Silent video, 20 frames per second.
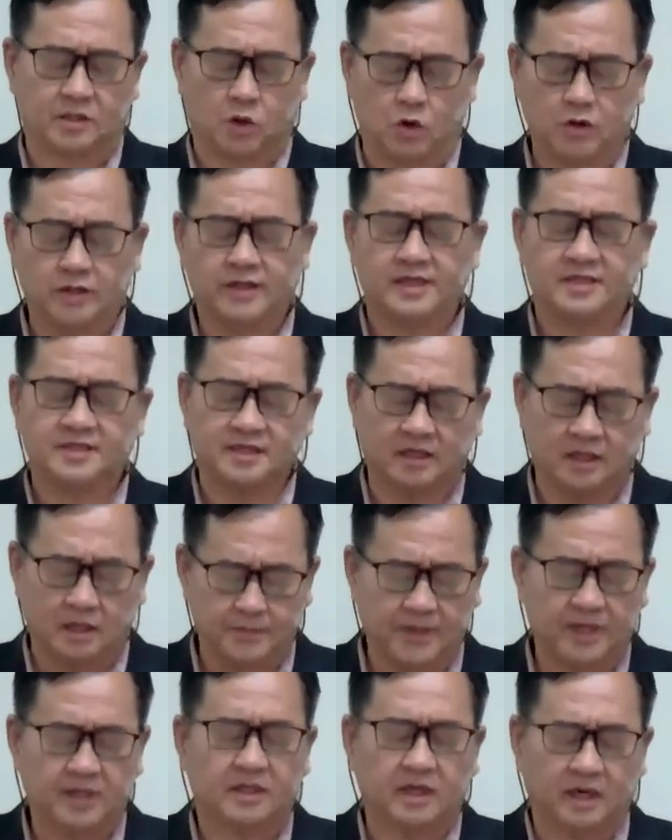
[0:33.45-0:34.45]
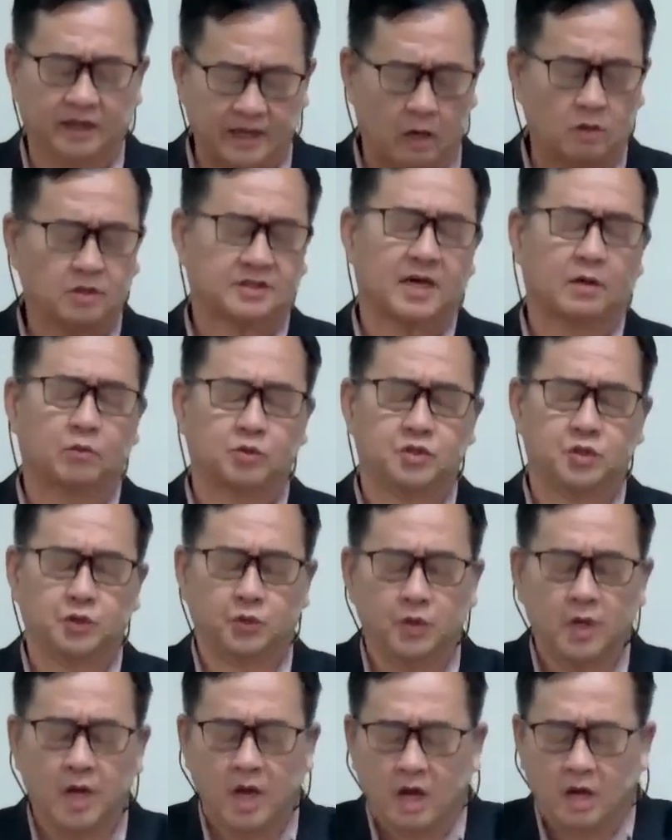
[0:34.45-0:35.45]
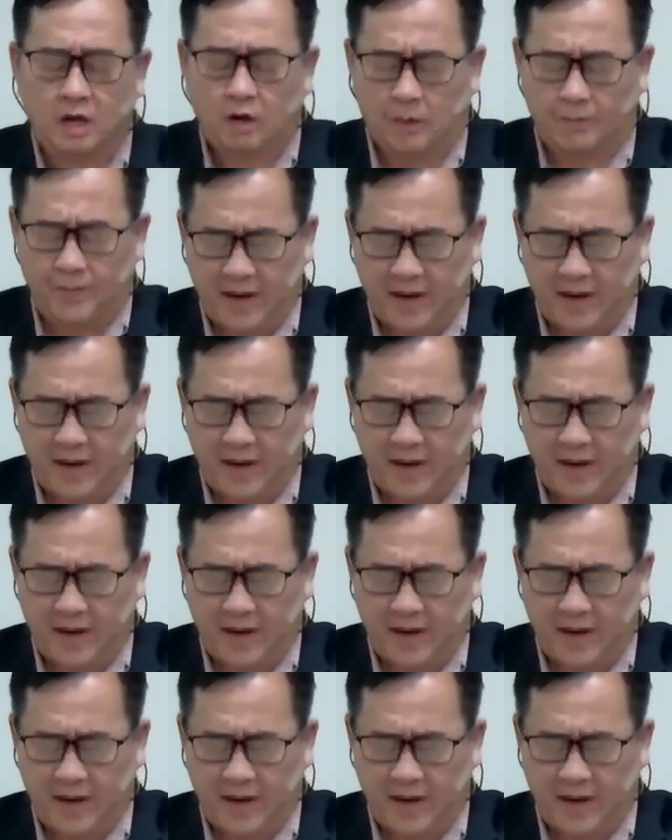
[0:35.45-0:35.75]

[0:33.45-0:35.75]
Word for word: 从你的真理面得到造就。我把